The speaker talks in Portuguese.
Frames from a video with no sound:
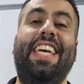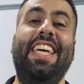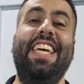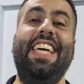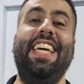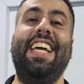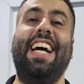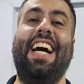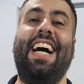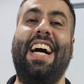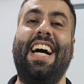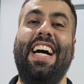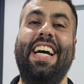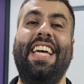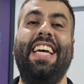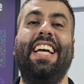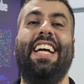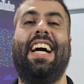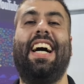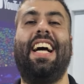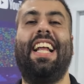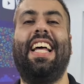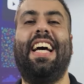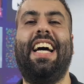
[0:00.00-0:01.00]
e aí
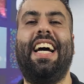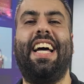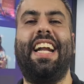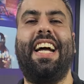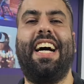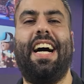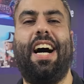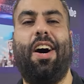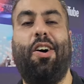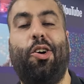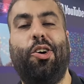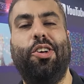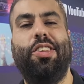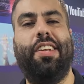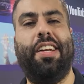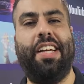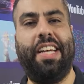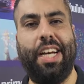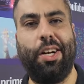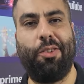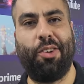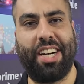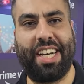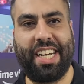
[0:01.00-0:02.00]
galera,
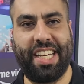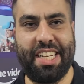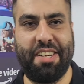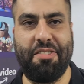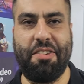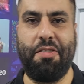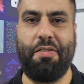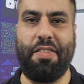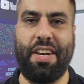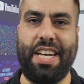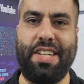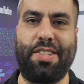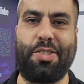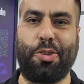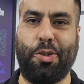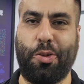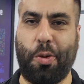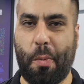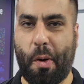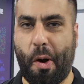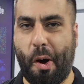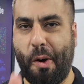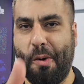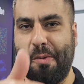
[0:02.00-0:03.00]
Rodrigo aqui da Vivência, tudo
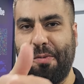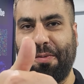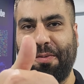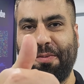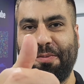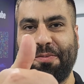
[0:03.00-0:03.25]
bom?